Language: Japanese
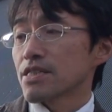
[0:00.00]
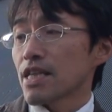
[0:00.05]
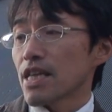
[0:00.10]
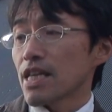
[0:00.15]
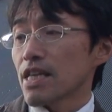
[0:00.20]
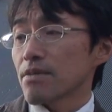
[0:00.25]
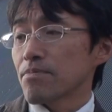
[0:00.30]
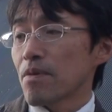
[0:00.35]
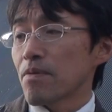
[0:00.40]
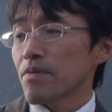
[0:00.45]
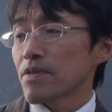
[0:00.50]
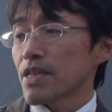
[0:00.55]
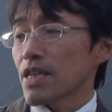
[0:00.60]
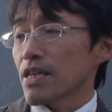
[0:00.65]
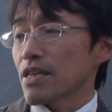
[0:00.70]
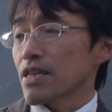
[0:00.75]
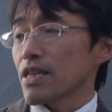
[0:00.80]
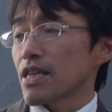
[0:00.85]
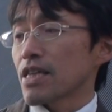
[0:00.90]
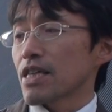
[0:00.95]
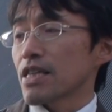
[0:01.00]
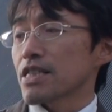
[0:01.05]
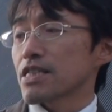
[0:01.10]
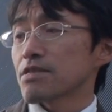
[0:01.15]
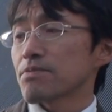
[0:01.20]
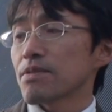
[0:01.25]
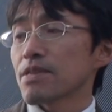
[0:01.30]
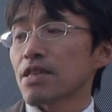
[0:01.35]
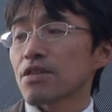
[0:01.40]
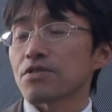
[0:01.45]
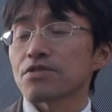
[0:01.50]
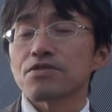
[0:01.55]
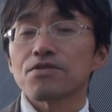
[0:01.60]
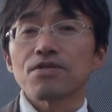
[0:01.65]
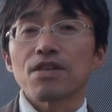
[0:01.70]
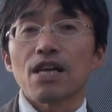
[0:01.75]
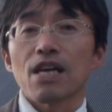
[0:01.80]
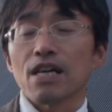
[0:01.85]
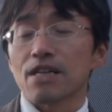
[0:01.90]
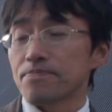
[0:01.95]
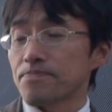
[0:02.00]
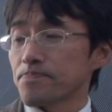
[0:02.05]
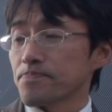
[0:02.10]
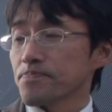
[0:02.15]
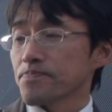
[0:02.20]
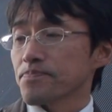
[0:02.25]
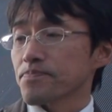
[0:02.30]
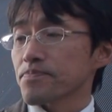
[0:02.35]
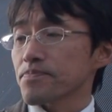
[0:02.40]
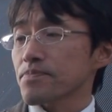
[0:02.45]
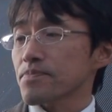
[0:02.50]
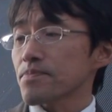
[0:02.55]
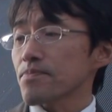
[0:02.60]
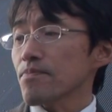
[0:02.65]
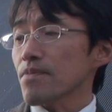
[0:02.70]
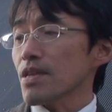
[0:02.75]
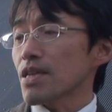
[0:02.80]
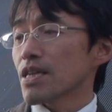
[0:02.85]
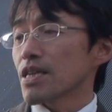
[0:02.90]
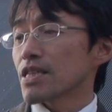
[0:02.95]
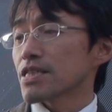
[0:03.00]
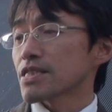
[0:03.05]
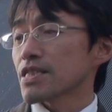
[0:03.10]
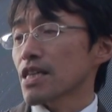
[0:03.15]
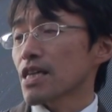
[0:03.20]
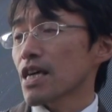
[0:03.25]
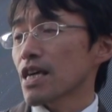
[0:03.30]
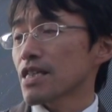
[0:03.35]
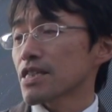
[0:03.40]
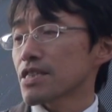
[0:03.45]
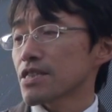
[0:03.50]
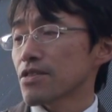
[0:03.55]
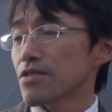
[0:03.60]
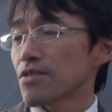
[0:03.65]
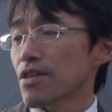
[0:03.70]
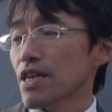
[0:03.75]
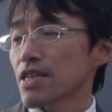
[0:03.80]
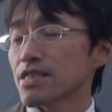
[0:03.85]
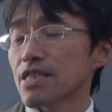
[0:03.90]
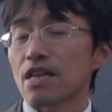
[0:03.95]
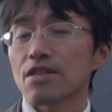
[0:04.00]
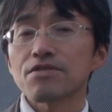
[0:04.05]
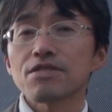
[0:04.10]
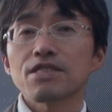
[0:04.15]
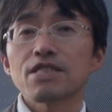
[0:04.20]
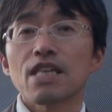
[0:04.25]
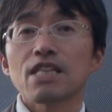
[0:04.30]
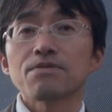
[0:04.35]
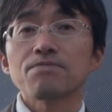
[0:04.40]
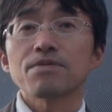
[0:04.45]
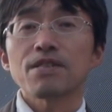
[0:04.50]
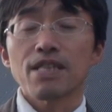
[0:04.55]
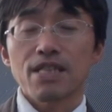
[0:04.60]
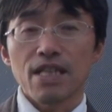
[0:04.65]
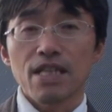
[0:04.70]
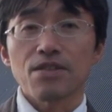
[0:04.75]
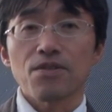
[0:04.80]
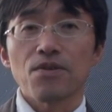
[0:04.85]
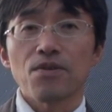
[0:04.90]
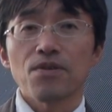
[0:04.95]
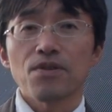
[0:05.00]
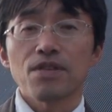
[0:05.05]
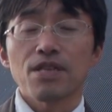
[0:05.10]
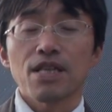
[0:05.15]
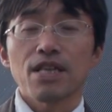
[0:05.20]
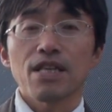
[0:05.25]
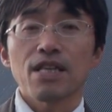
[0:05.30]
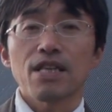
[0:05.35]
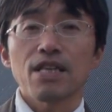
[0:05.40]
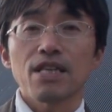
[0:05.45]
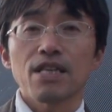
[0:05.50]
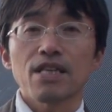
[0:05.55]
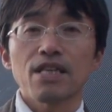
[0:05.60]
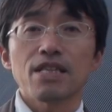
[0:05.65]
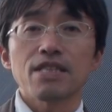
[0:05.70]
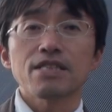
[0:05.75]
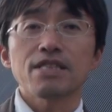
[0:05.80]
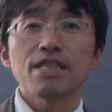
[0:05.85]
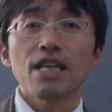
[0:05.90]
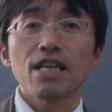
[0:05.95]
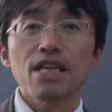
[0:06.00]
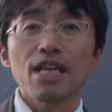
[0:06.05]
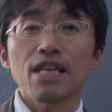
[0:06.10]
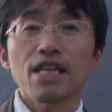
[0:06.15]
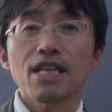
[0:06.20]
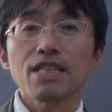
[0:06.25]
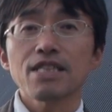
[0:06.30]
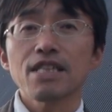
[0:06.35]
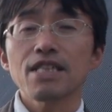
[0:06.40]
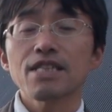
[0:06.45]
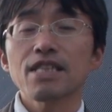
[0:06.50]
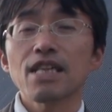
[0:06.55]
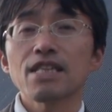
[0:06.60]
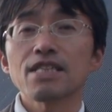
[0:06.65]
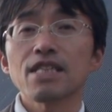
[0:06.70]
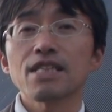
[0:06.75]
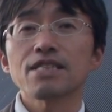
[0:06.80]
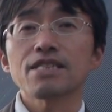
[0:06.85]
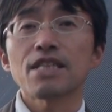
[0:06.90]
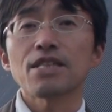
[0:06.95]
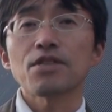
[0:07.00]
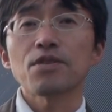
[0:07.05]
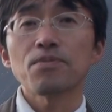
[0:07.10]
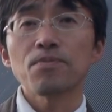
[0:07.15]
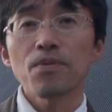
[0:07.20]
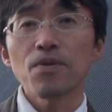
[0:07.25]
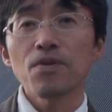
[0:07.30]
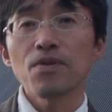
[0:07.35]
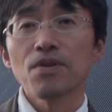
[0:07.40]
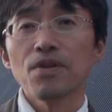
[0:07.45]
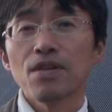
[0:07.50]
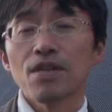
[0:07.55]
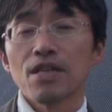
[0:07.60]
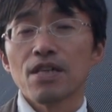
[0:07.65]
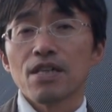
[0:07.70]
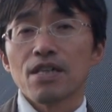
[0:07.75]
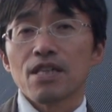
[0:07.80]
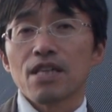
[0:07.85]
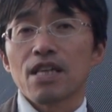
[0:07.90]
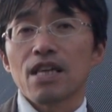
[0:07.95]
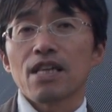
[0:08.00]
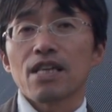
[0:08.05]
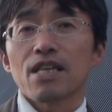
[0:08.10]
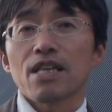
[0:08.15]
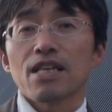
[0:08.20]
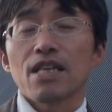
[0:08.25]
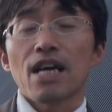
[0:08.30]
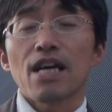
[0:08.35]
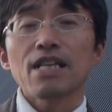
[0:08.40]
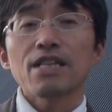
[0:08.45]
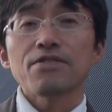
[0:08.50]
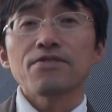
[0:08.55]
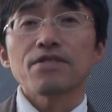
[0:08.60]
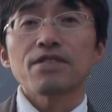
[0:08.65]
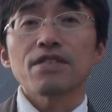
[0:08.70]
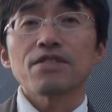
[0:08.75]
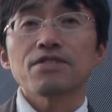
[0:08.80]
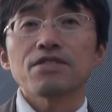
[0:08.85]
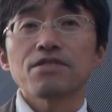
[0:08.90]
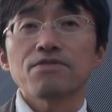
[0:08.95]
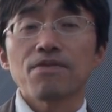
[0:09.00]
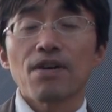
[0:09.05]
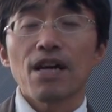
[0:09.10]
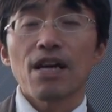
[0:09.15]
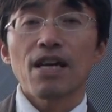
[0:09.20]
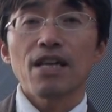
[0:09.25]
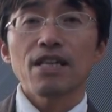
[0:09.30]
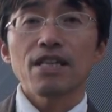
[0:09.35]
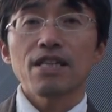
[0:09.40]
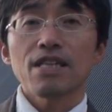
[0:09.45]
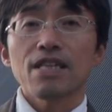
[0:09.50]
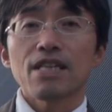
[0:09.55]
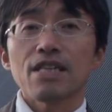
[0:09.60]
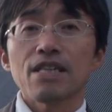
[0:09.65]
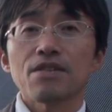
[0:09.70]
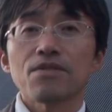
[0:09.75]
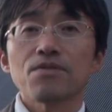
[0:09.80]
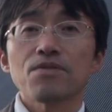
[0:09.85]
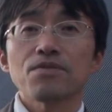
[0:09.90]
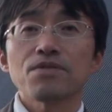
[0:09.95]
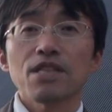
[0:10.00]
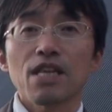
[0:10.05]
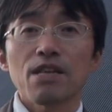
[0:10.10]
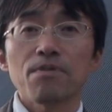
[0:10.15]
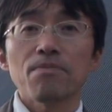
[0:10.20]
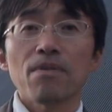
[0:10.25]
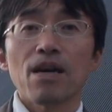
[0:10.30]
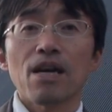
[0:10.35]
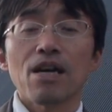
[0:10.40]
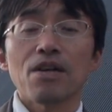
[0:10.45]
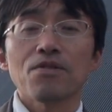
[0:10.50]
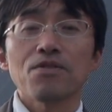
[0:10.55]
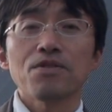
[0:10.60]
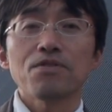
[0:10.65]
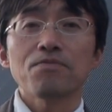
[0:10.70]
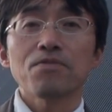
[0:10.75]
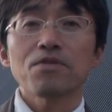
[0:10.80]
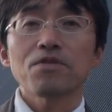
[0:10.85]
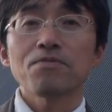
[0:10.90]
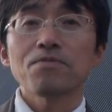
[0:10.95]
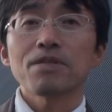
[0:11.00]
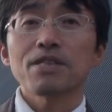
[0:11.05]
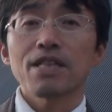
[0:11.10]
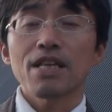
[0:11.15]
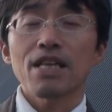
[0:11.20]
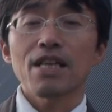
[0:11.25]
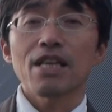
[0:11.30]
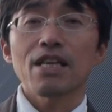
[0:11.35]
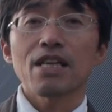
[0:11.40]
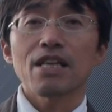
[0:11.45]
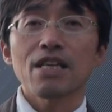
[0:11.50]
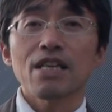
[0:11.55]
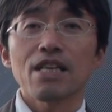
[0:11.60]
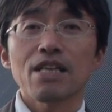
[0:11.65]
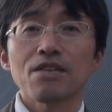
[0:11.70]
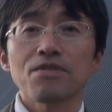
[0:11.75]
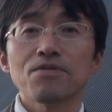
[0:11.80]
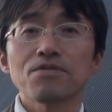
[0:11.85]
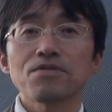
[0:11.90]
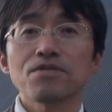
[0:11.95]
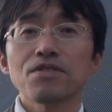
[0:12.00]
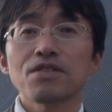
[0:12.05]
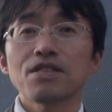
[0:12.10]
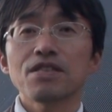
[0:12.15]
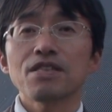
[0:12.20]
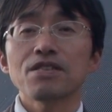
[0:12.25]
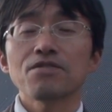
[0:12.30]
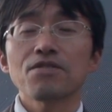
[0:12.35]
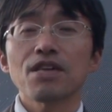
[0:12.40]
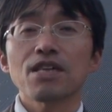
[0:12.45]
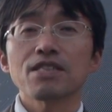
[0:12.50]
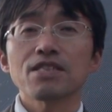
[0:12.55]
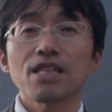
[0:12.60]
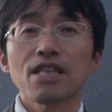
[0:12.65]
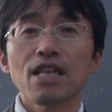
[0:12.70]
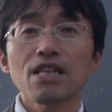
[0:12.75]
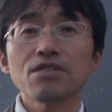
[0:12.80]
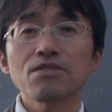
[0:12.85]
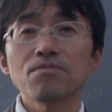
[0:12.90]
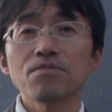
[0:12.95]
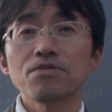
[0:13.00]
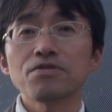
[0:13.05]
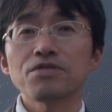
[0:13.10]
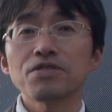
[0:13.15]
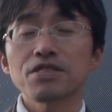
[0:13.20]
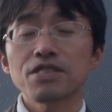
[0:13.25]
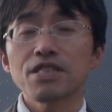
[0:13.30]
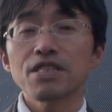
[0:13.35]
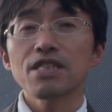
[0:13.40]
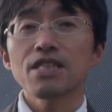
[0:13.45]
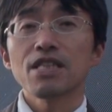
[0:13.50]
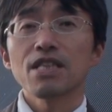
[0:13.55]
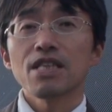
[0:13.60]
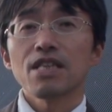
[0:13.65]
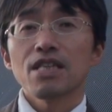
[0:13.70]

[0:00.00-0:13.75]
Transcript: で今まで、えー、全ての人が、えー、社会起業家になる時代に向けてと、えー、2年間やってきたんですけども、えー、やはり私は、えー、このテーマを追い求めて、えー、本当に良かったなと思うし、